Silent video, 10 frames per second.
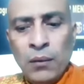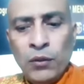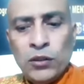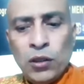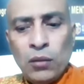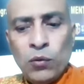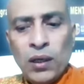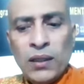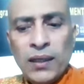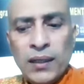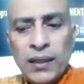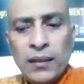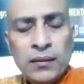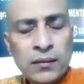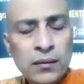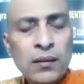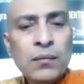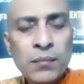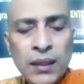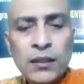এবং জন্ম না থাকলে
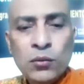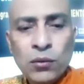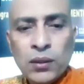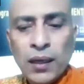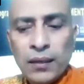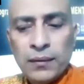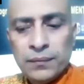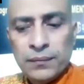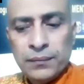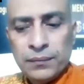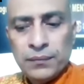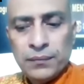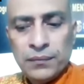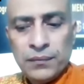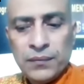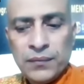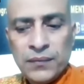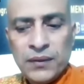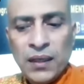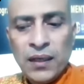মৃত্যু কোথায়
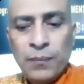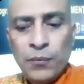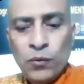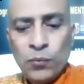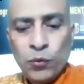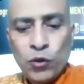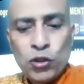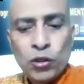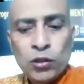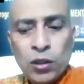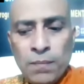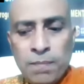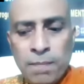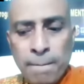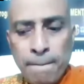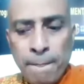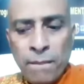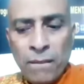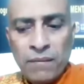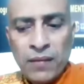তিনি পুরুষোত্তম
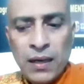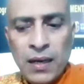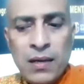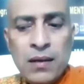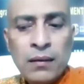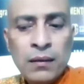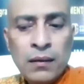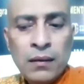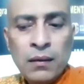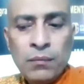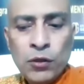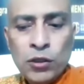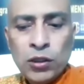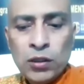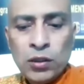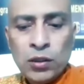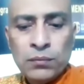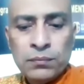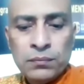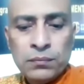তিনি
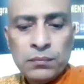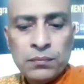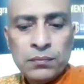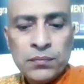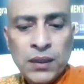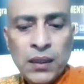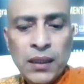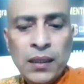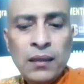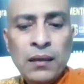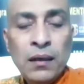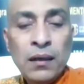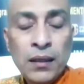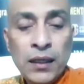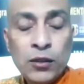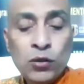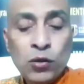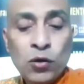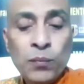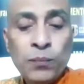পুরুষোত্তম তিনি নিত্য
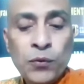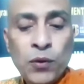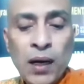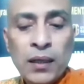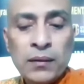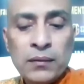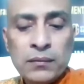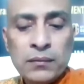পুরাণ